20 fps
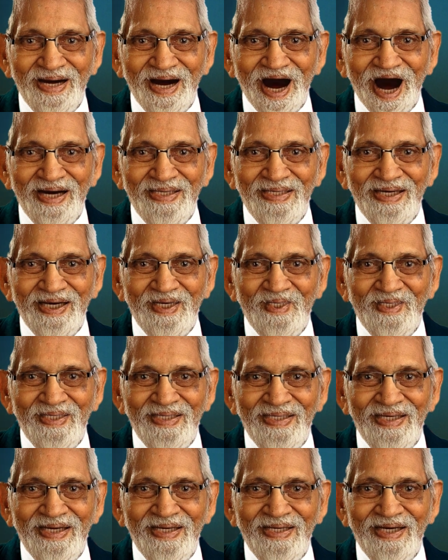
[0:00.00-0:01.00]
మతైసు
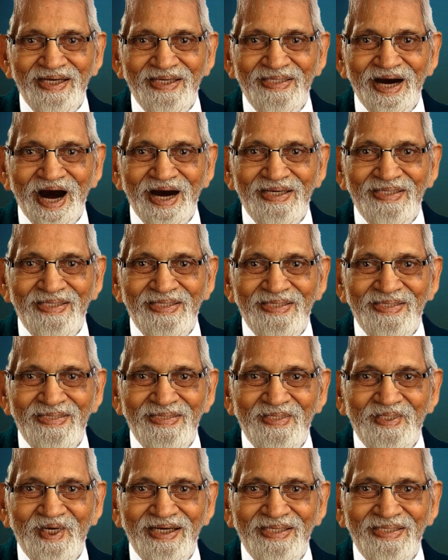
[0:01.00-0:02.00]
వార్త నాలుగో
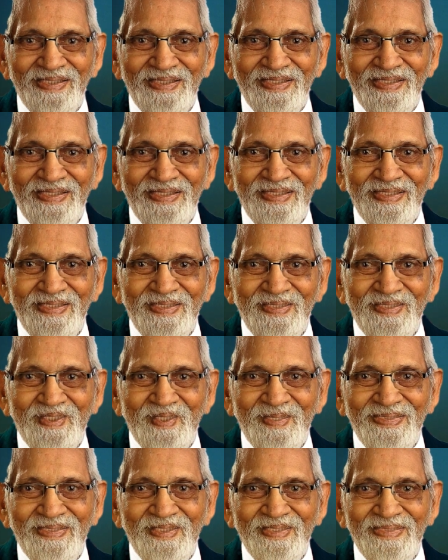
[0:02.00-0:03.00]
అధ్యాయం రెండో
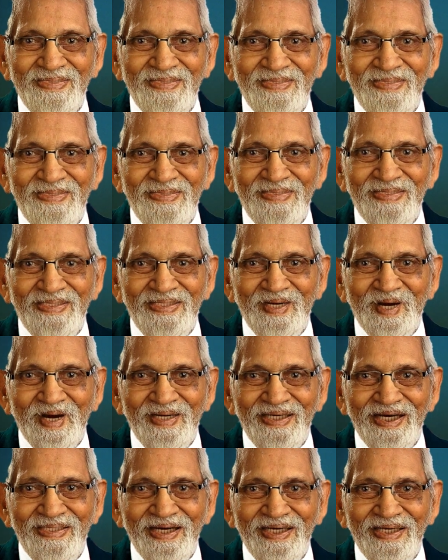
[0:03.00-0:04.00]
వచనం
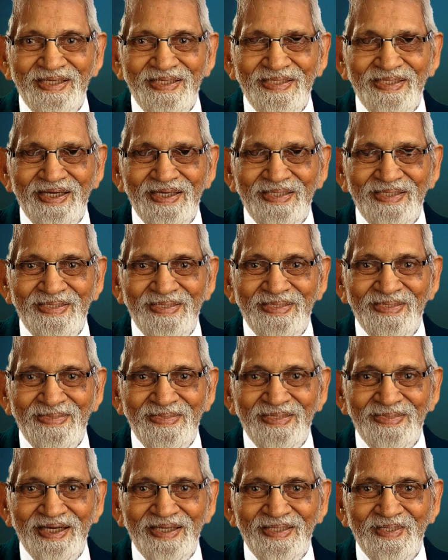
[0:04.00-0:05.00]
నలభై దినాలు
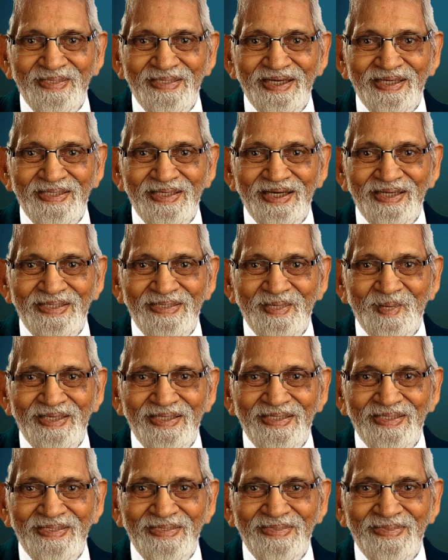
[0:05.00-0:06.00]
నలభై
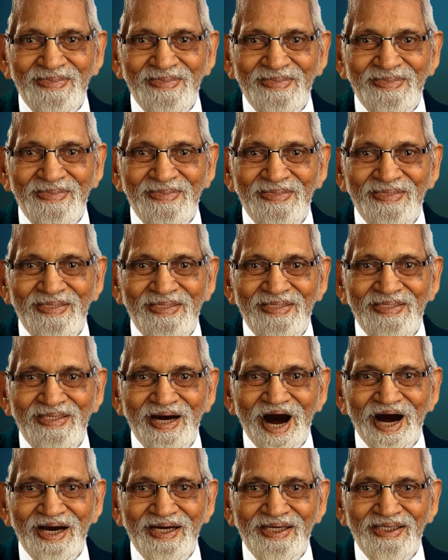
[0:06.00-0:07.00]
రాత్రులు
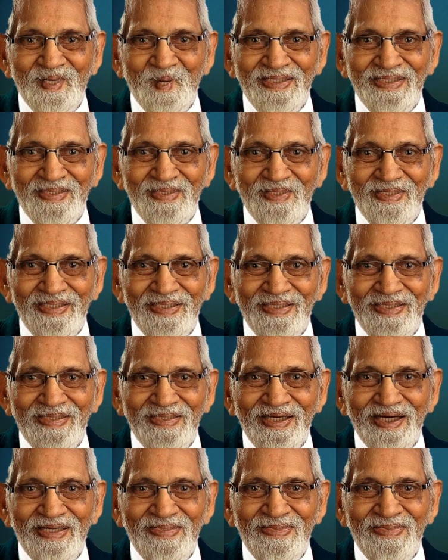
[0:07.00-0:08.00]
ఉపవాసమున్న
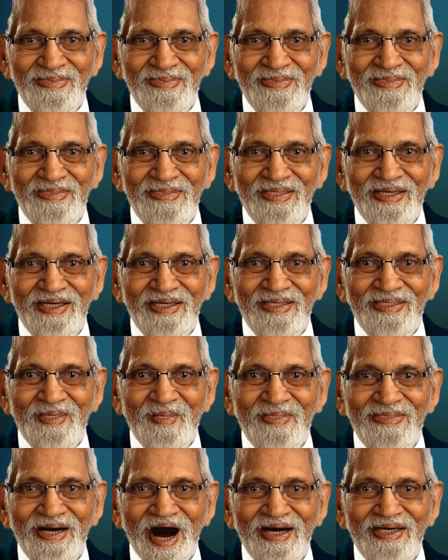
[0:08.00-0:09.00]
పిమ్మట ఆయన
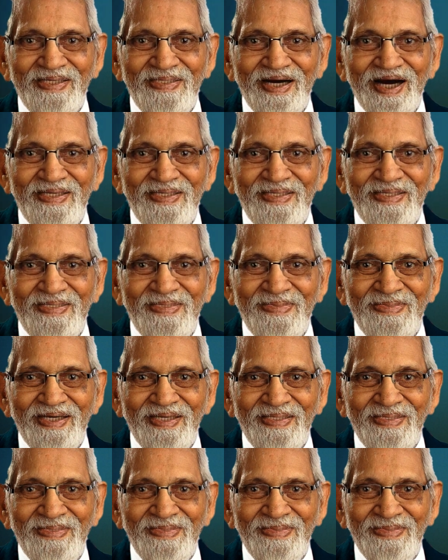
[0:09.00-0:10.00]
ఆకలి గొనగా
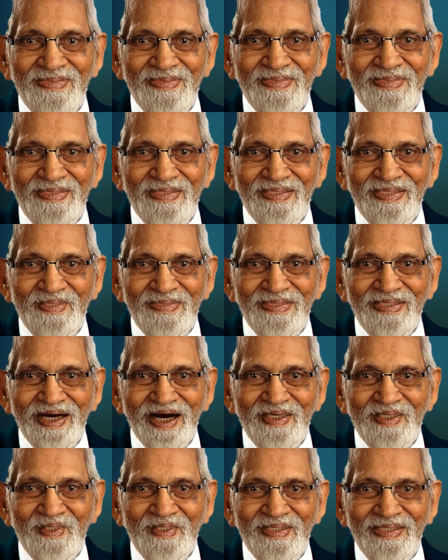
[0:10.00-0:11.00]

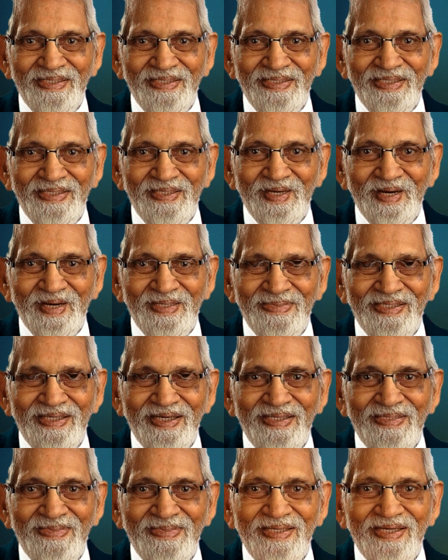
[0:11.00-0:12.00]
అప్పుడే శోధన
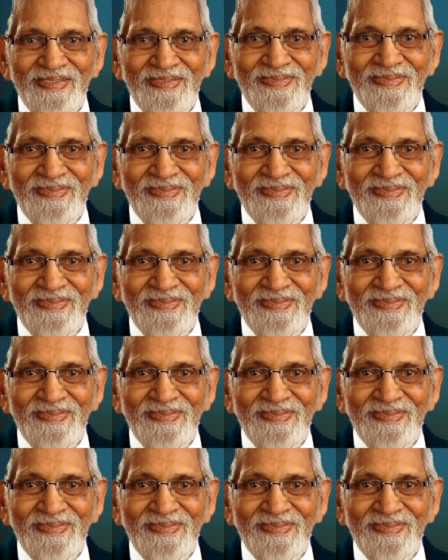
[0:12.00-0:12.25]
మొదలైంది